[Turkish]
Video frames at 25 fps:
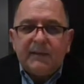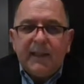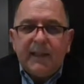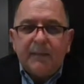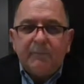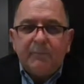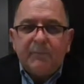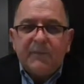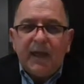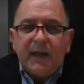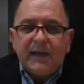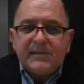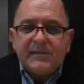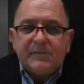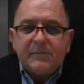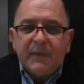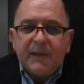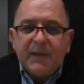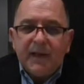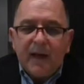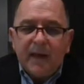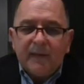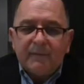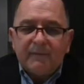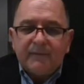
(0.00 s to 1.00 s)
Kıdem
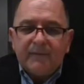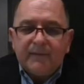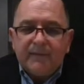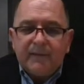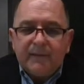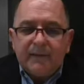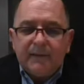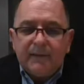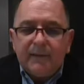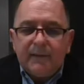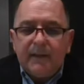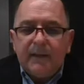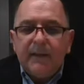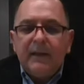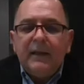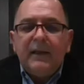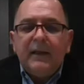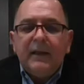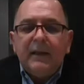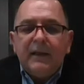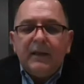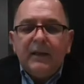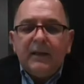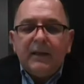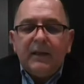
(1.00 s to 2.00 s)
tazminatının
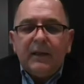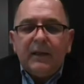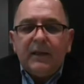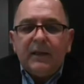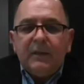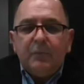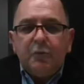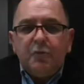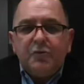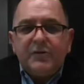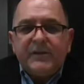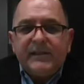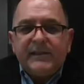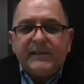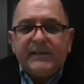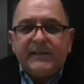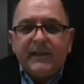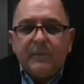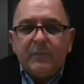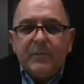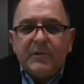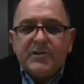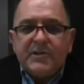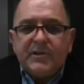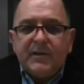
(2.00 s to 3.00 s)
e, bu
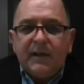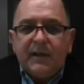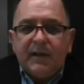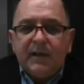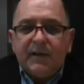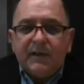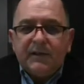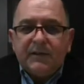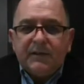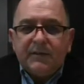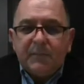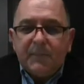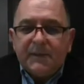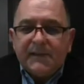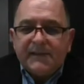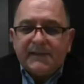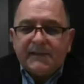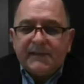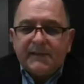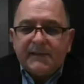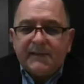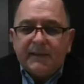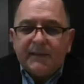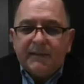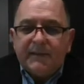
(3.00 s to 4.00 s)
sistem içine
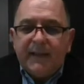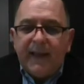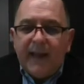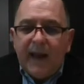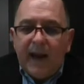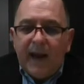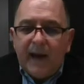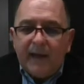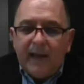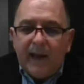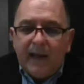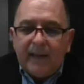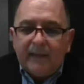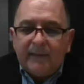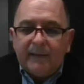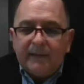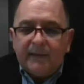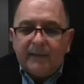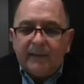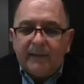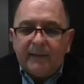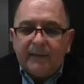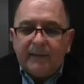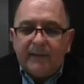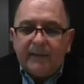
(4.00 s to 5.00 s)
alınması
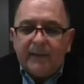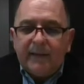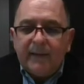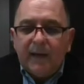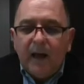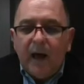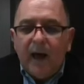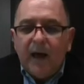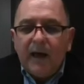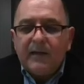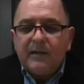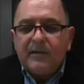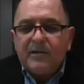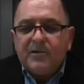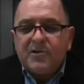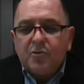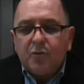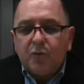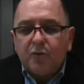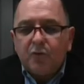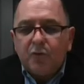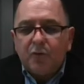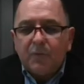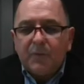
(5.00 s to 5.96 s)
değerlendirildi. Ayrıca